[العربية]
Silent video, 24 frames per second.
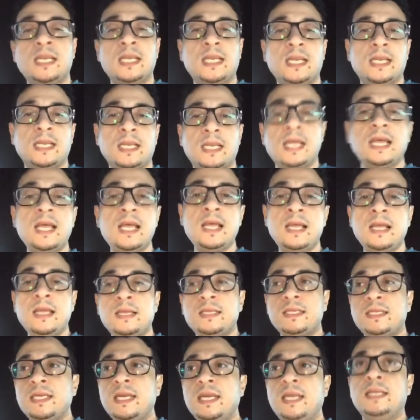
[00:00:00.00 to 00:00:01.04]
لا
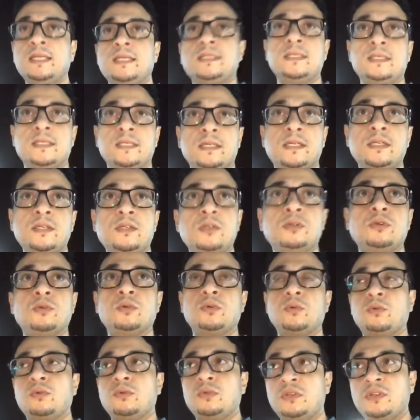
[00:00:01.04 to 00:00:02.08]
يعني أن
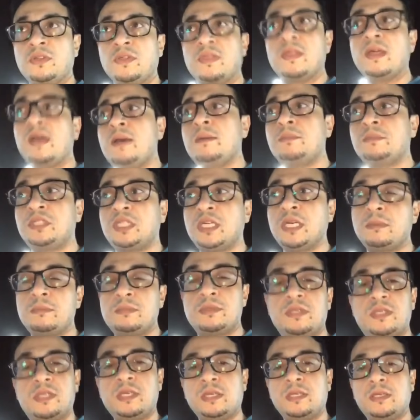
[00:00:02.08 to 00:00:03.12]
نظام
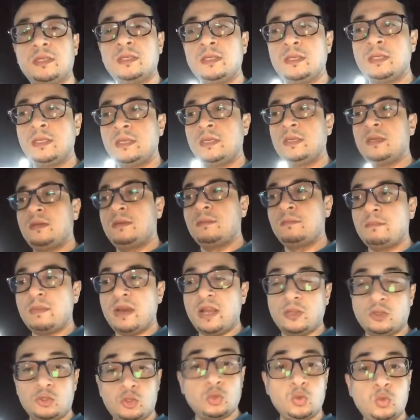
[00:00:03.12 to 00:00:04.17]
شمسي
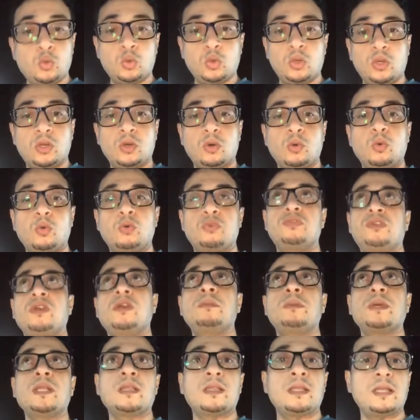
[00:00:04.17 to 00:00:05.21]
معزول وفي
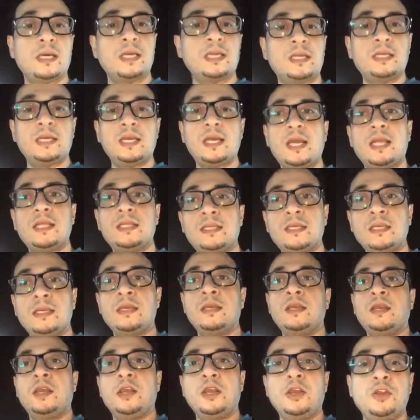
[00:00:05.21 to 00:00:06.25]
بطاريات
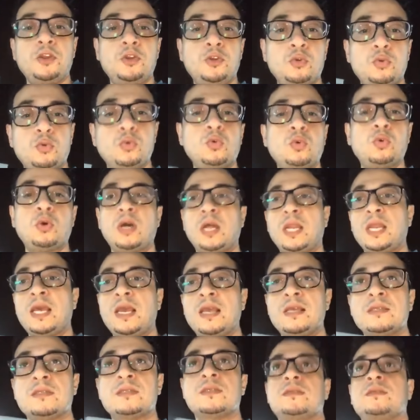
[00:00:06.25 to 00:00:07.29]
أنه
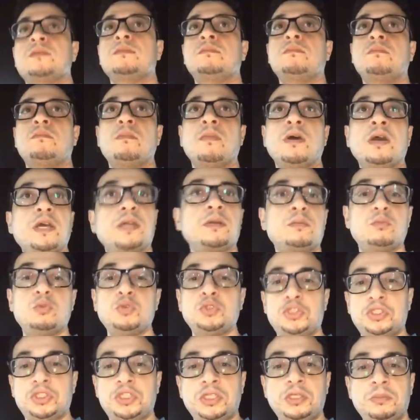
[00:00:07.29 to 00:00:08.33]
خلاص غير
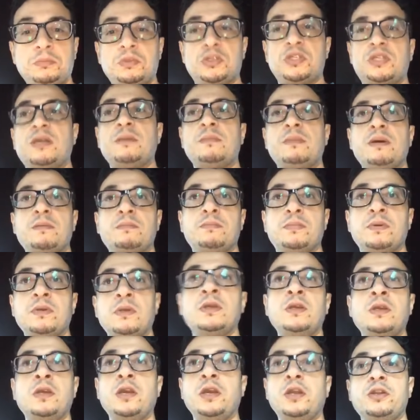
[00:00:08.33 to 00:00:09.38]
مجدي بسبب
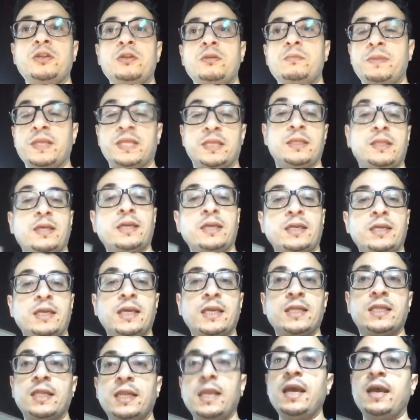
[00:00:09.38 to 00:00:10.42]

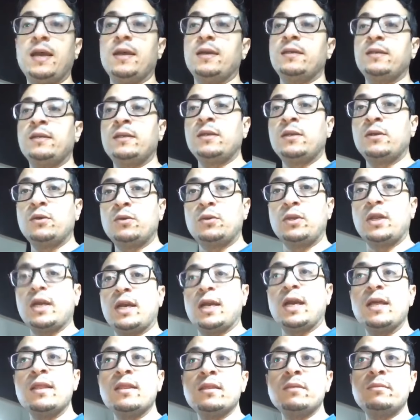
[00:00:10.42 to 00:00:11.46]
البطاريات لا
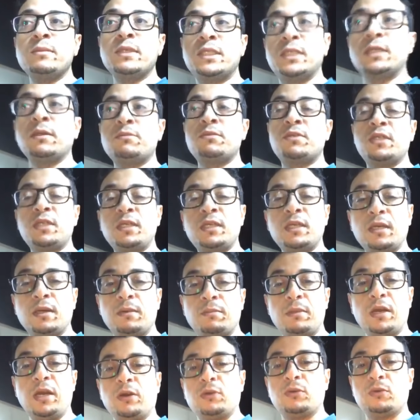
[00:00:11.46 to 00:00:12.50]
هناك أنظمة شمسية
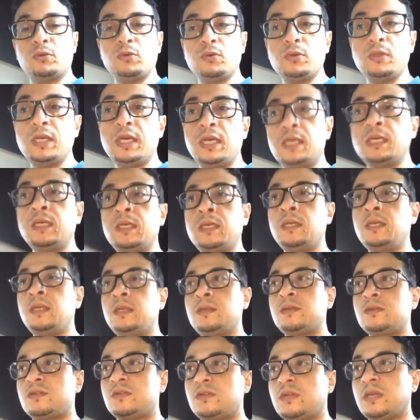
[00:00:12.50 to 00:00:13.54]
معقولة
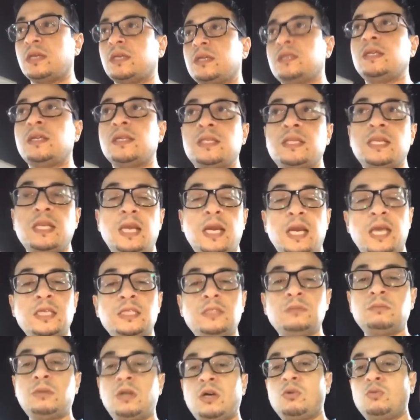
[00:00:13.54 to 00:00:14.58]
صغيرة
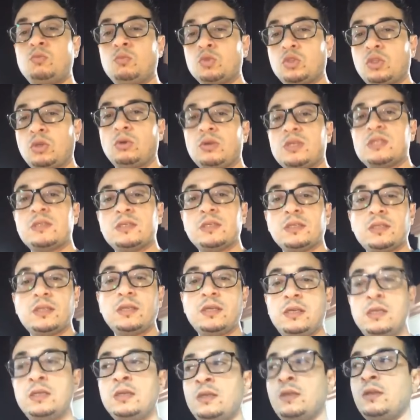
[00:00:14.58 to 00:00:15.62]
الحجم أو متوسطة